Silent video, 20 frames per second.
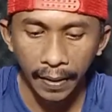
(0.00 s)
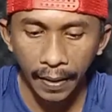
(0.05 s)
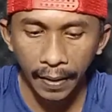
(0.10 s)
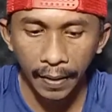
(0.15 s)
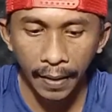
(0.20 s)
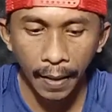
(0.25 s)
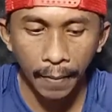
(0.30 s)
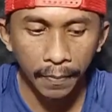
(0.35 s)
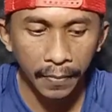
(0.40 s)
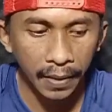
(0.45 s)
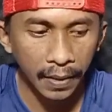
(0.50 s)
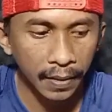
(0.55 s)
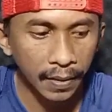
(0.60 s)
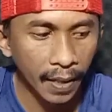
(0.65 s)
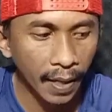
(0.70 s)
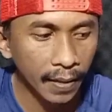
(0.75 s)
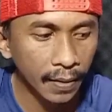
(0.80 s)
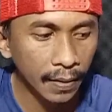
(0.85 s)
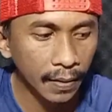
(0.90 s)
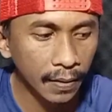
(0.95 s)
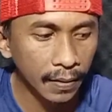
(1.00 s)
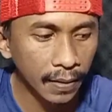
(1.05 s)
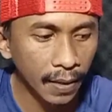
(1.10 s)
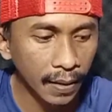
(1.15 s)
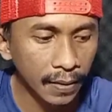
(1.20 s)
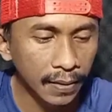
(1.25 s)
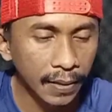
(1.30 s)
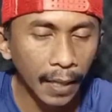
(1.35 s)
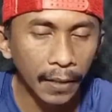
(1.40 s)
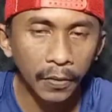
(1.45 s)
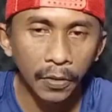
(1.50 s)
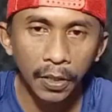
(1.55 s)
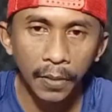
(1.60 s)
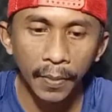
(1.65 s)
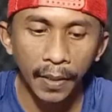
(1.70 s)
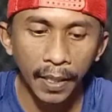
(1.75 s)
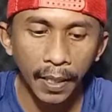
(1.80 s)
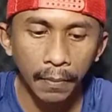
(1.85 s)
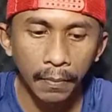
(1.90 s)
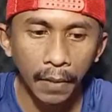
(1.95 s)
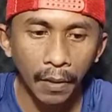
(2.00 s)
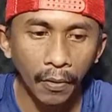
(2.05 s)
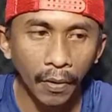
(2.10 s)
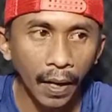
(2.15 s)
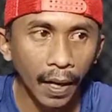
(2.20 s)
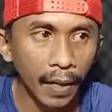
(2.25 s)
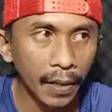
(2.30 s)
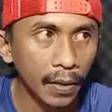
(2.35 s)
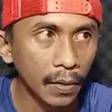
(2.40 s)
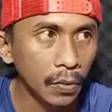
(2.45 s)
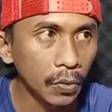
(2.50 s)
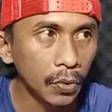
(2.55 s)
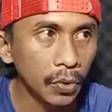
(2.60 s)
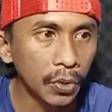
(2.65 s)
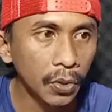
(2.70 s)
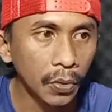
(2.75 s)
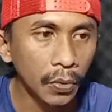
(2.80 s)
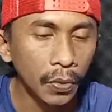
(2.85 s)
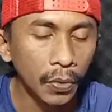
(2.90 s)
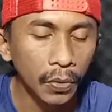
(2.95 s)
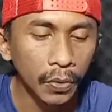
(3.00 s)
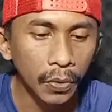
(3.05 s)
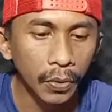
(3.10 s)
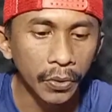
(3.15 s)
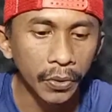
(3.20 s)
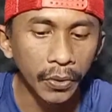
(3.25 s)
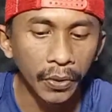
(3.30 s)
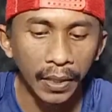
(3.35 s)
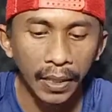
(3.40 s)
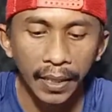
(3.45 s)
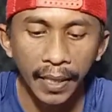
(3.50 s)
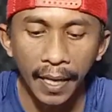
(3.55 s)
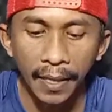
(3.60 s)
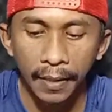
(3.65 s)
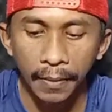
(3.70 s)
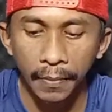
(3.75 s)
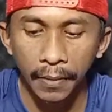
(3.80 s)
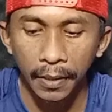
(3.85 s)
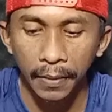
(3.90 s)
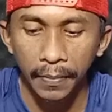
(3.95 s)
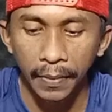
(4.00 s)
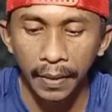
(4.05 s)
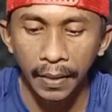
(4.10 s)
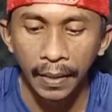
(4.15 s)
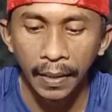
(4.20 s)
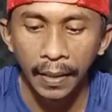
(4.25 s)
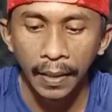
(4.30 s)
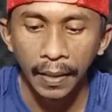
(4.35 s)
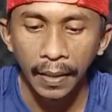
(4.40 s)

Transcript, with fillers: Ada 6 ring guide dan satu di bagian bawah. Ada 7, 7 ring guide teman-teman.